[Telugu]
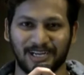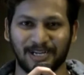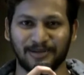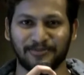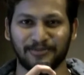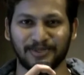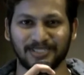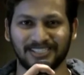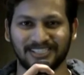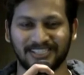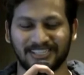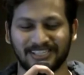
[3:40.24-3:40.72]
చాలా
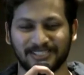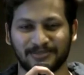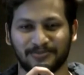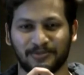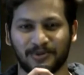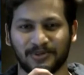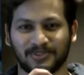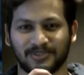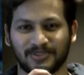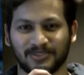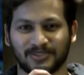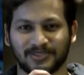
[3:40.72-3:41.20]
మంచి
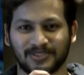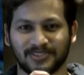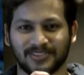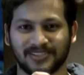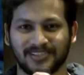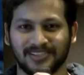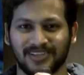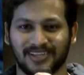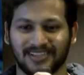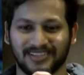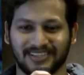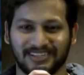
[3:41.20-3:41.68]
రెస్పాన్స్
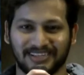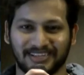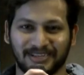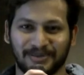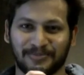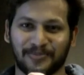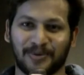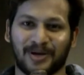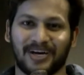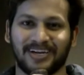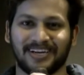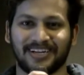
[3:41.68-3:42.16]
వస్తుంది అందరికీ
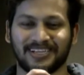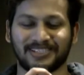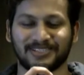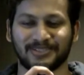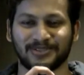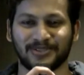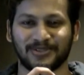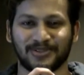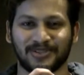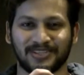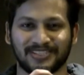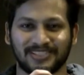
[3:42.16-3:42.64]
బాగా
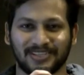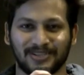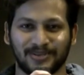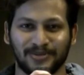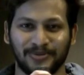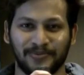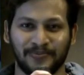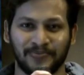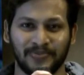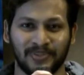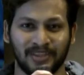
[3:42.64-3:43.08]
నచ్చుతుంది అసలు